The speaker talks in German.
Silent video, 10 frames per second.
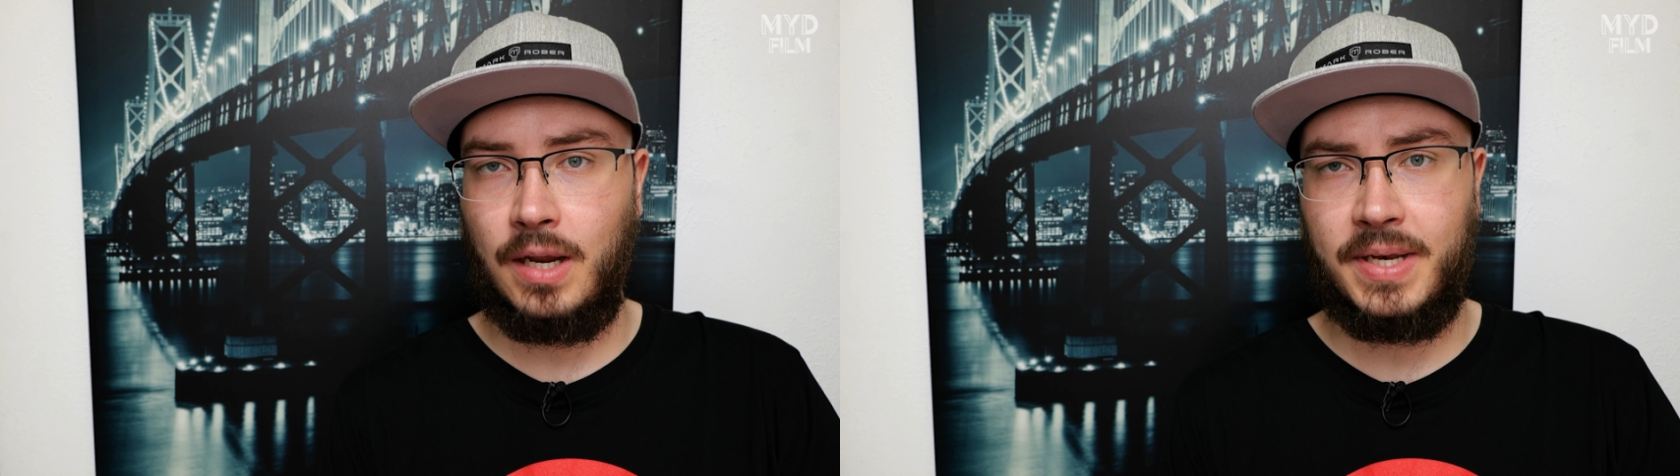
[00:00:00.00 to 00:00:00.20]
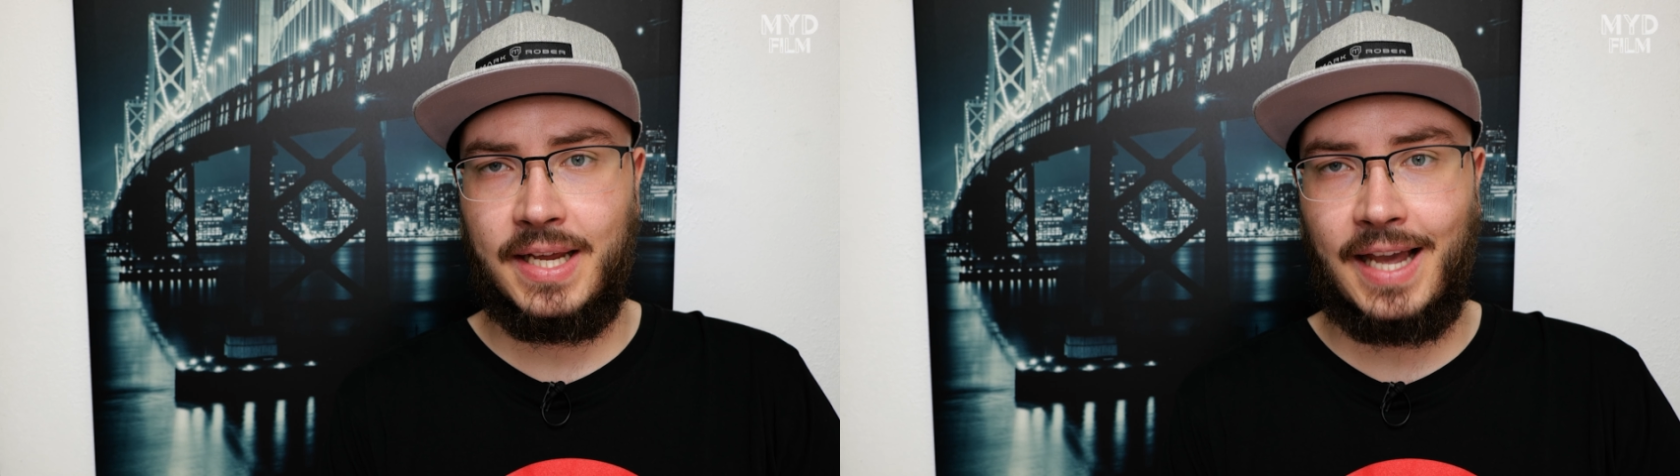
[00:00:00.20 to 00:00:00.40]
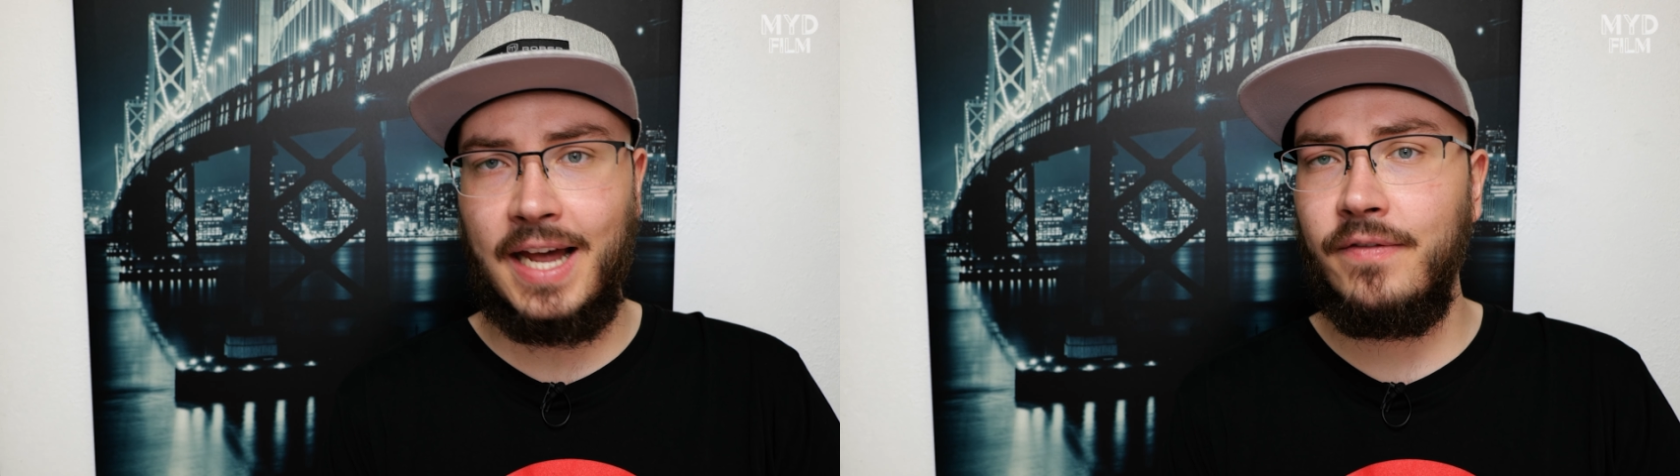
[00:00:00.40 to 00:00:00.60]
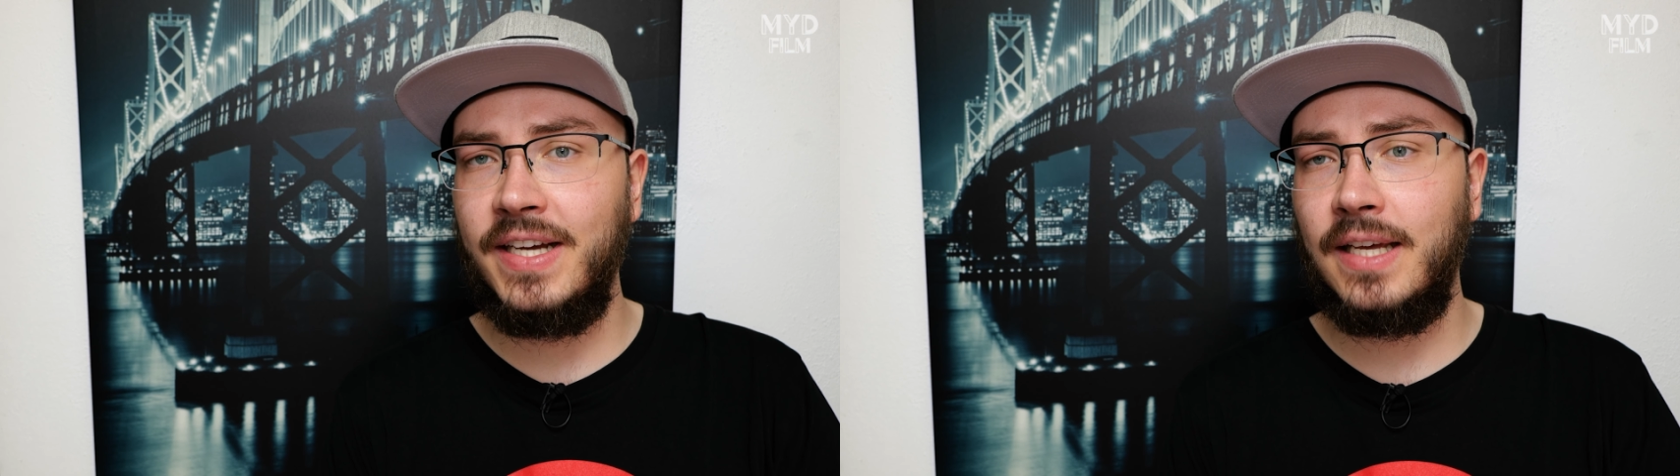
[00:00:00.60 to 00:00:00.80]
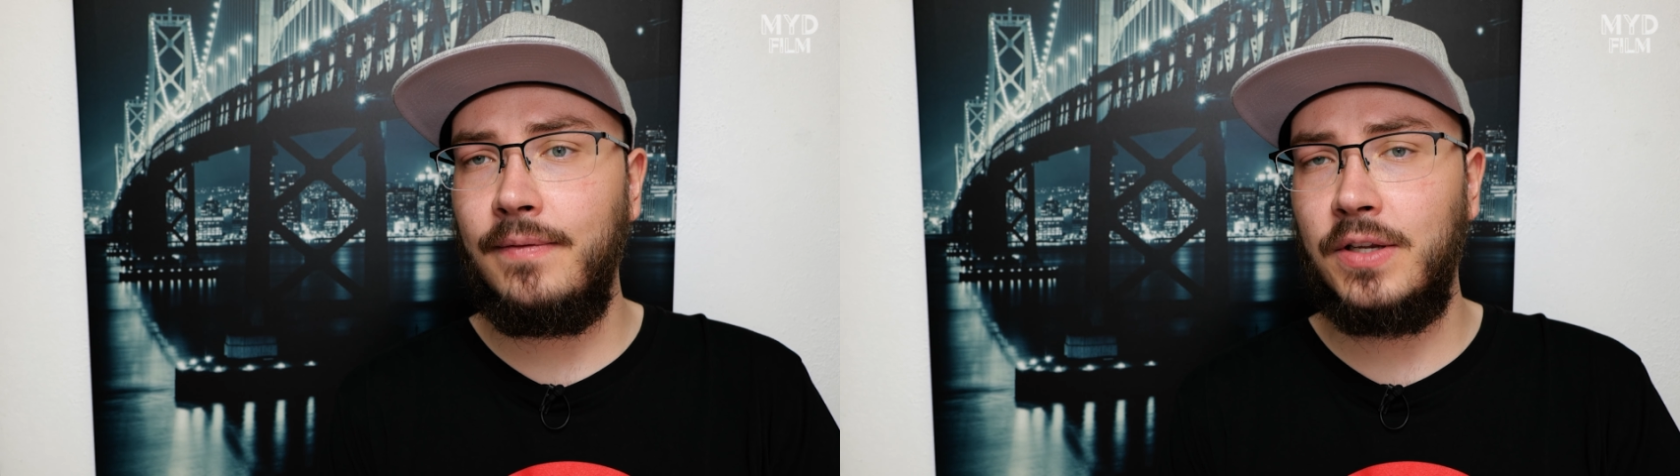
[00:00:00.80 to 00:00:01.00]
damit ihr keine
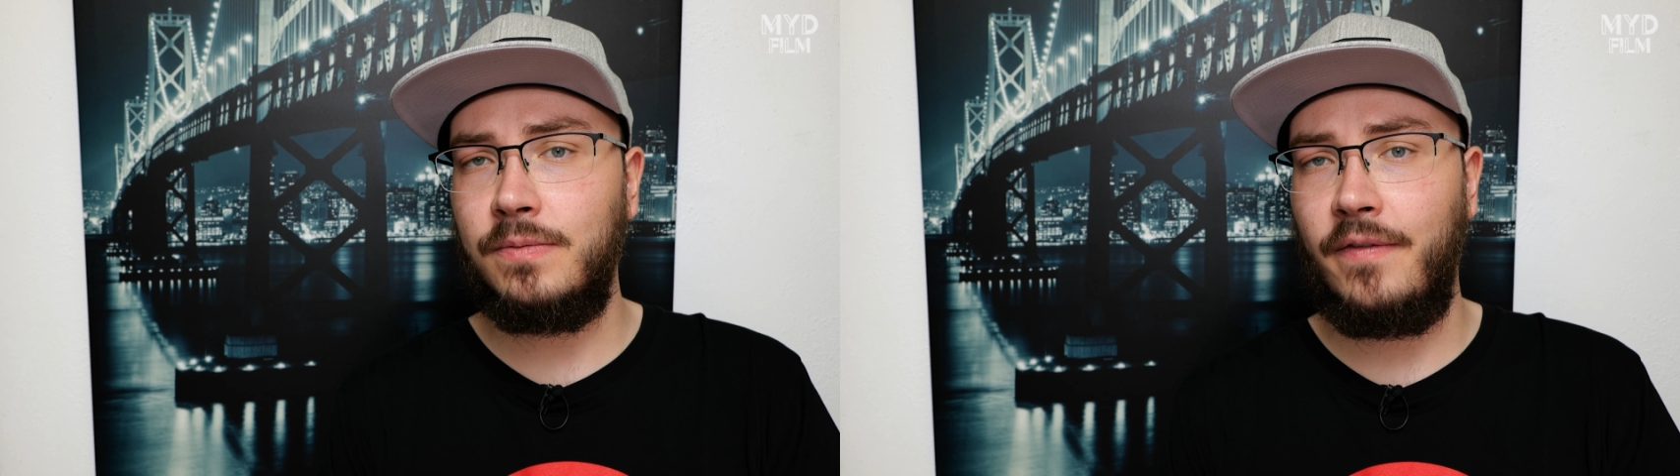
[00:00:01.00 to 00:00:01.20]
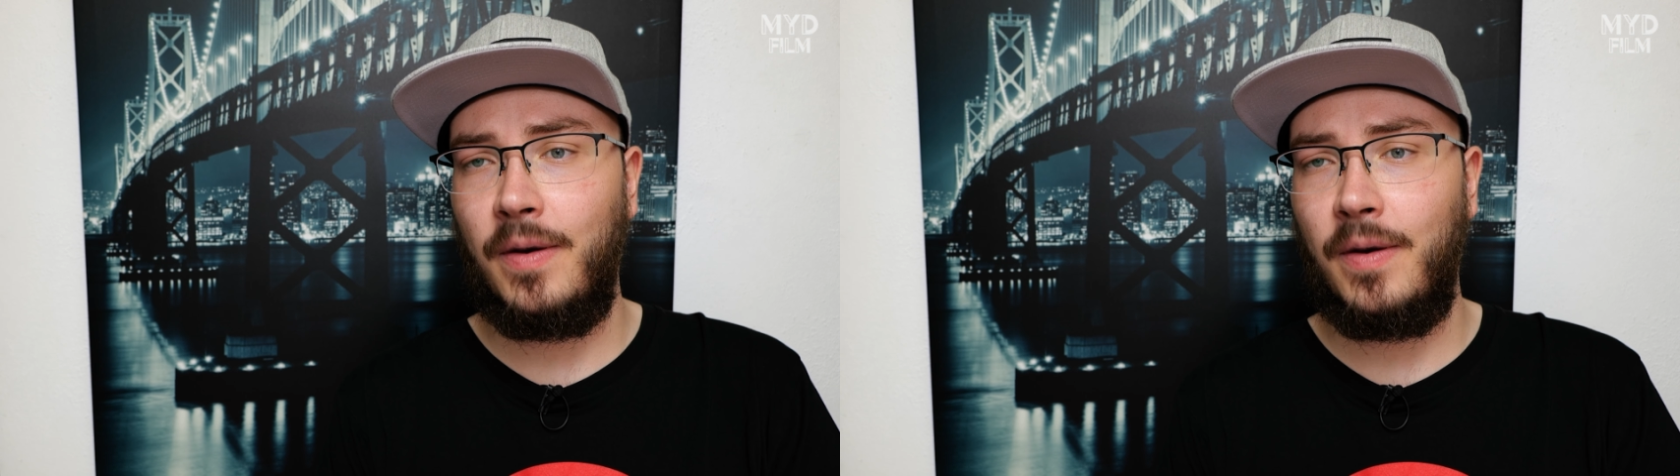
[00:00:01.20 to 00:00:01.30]
weiteren Videos mehr